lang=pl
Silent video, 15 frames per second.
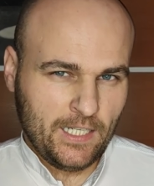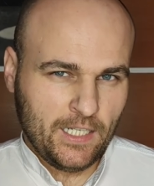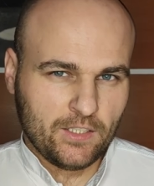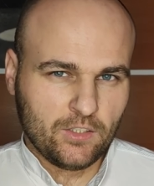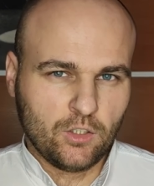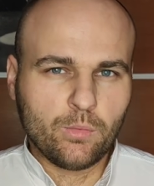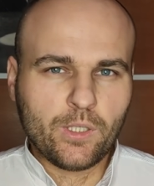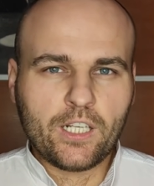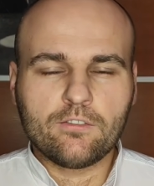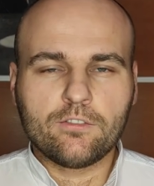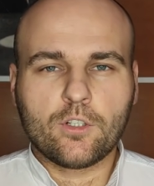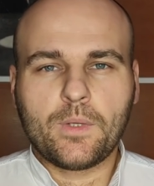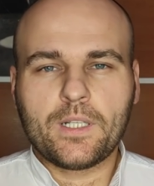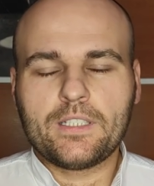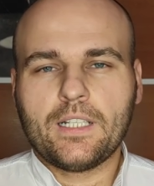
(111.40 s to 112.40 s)
Dobra
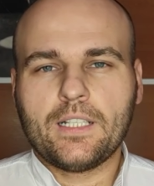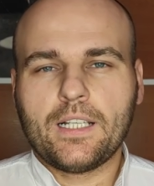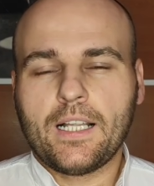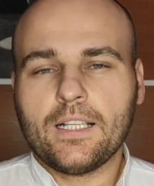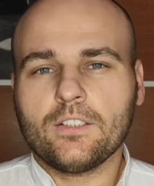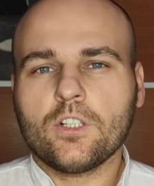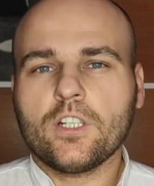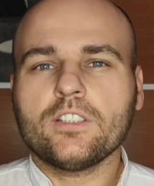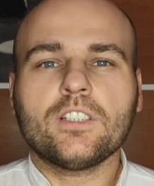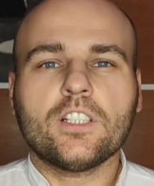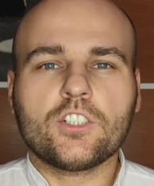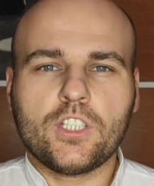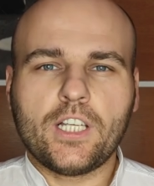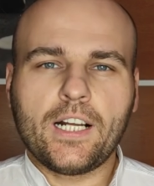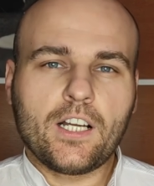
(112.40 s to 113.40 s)
informacja dla Lando jest
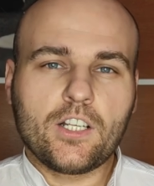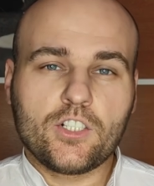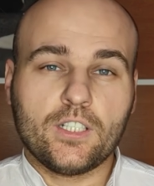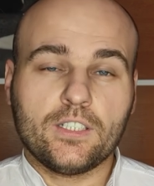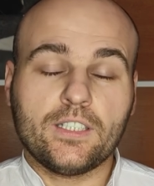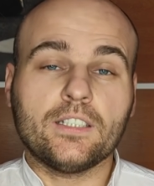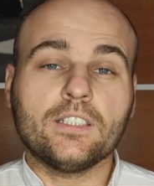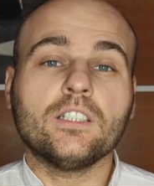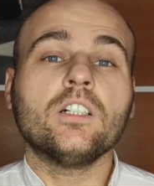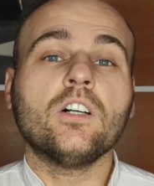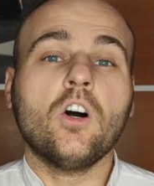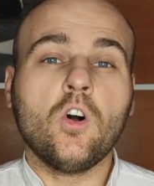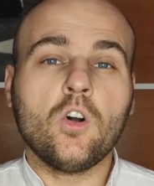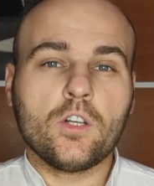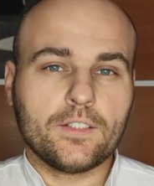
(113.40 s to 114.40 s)
też taka, że ten
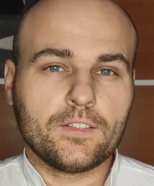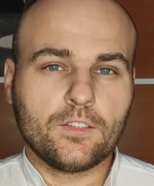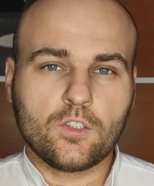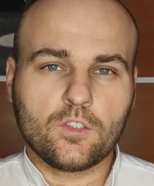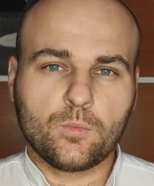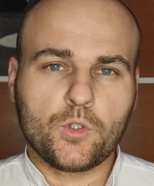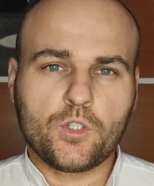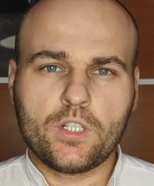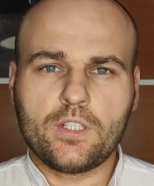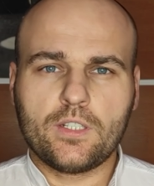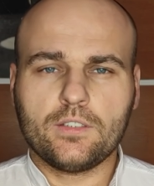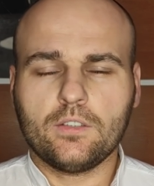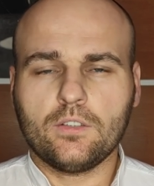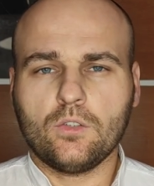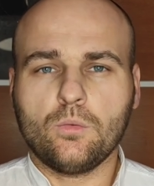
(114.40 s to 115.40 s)
okres do rozpoczęcia
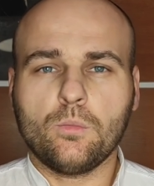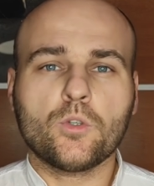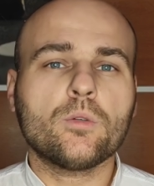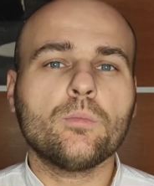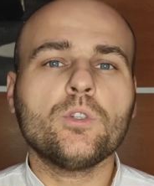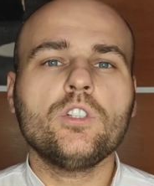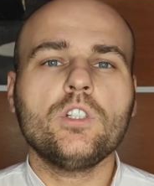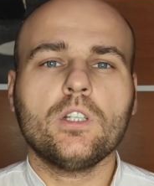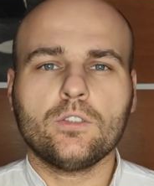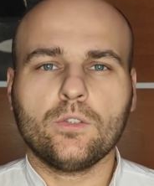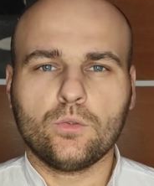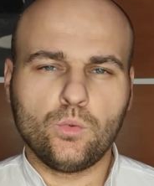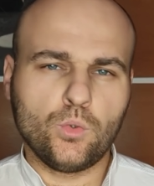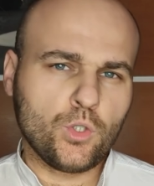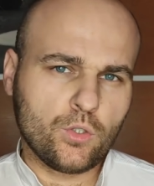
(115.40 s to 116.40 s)
sezonu może być nieco
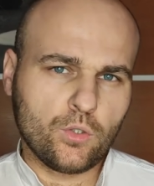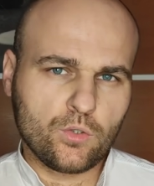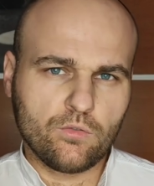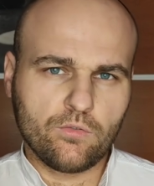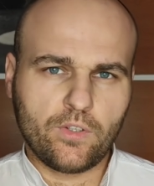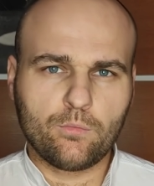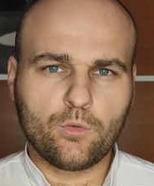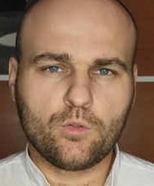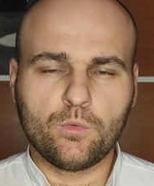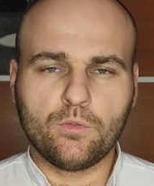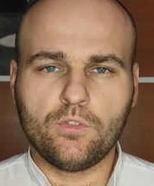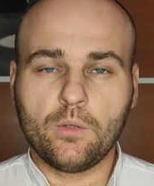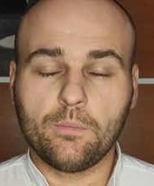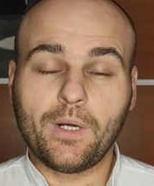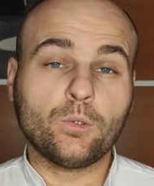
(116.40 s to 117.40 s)
dłuższy, o czym Wam już
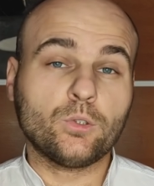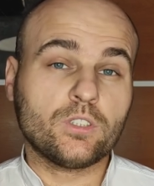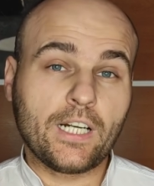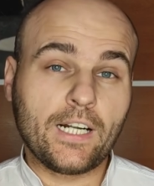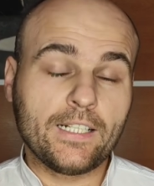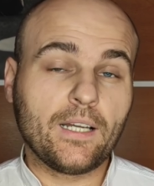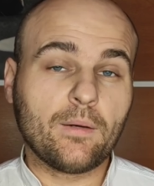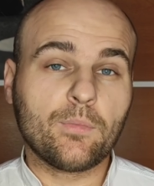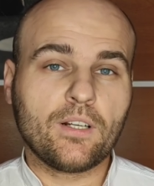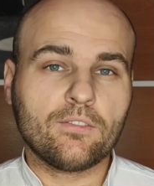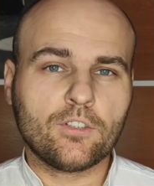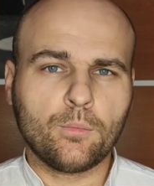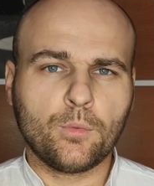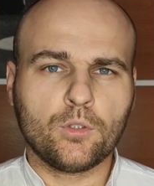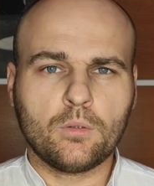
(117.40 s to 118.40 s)
mówiłem. Australia
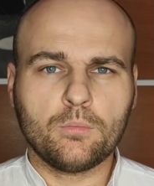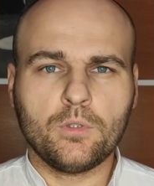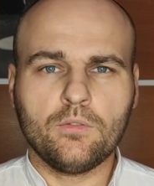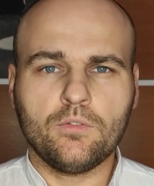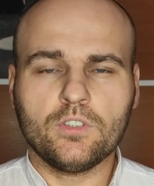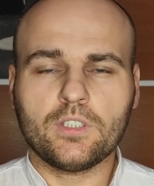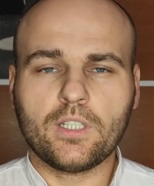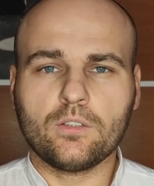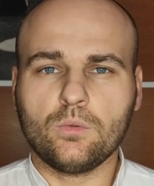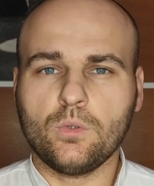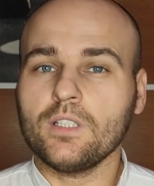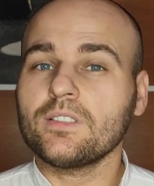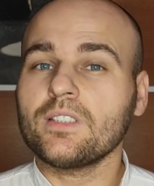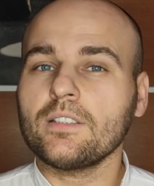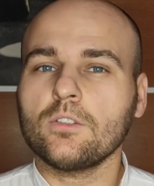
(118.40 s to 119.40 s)
prawdopodobnie
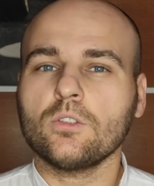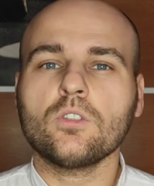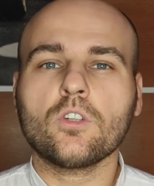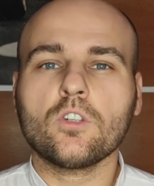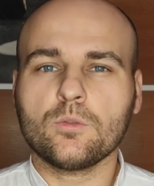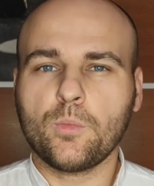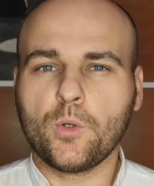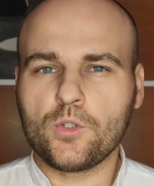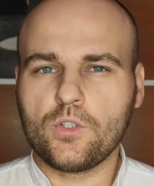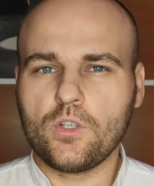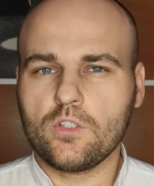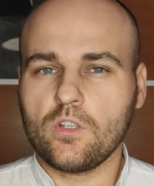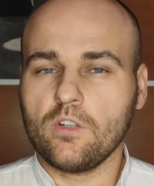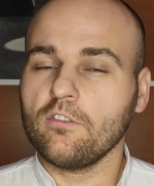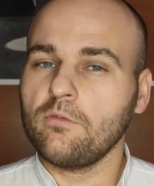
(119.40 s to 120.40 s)
wystartuje sezon, rozpocznie
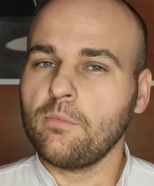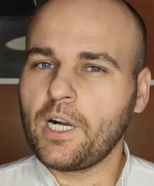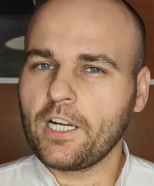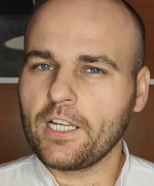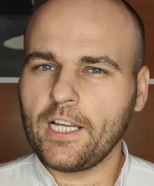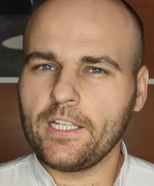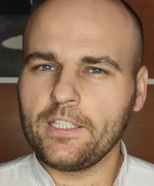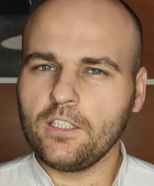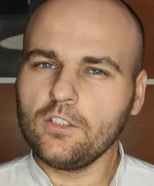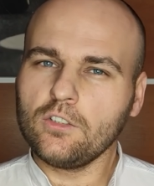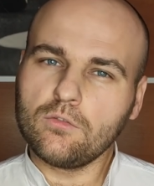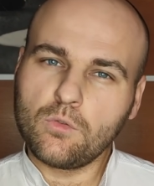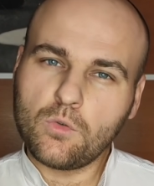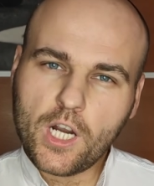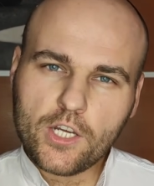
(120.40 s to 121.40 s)
się w Bahrajnie i to
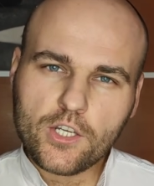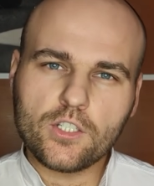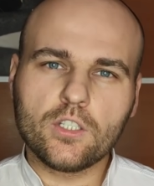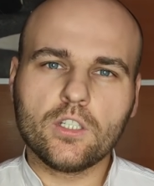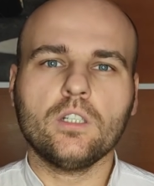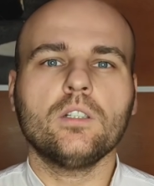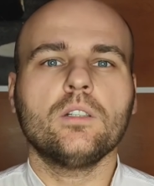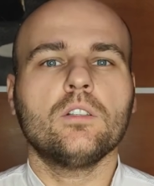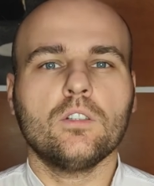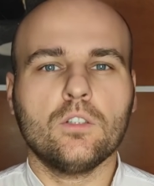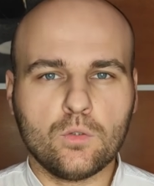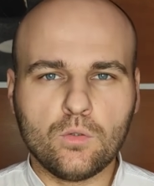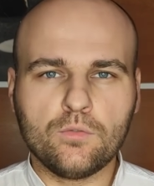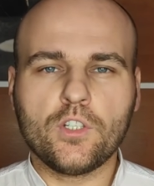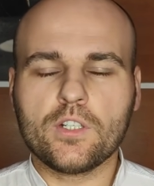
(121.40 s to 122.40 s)
właśnie
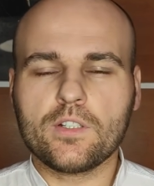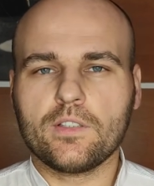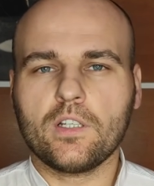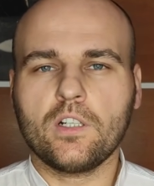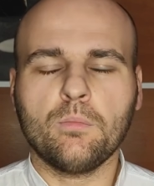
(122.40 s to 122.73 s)
Również z tego